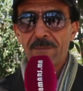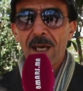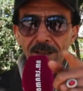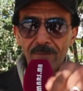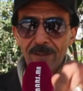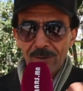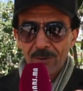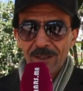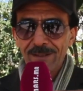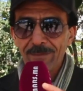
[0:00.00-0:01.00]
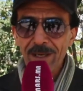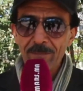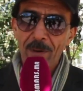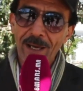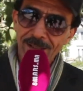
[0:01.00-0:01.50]
هاد الفيديو نيت دابا
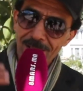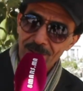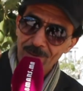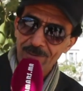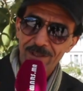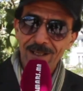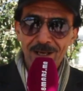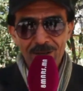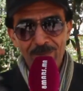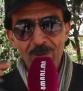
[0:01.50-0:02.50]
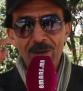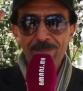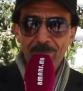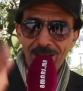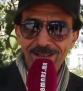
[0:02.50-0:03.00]
يبارطاجيو الا شافوا
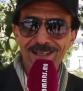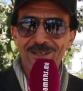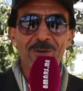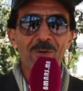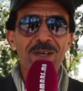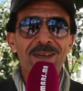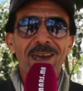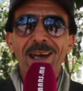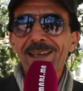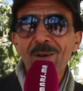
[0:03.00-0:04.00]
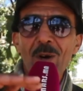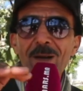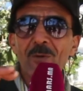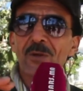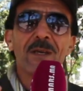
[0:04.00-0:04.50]
يبارطاجيو هذا هو
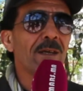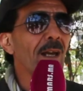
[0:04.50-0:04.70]
المج...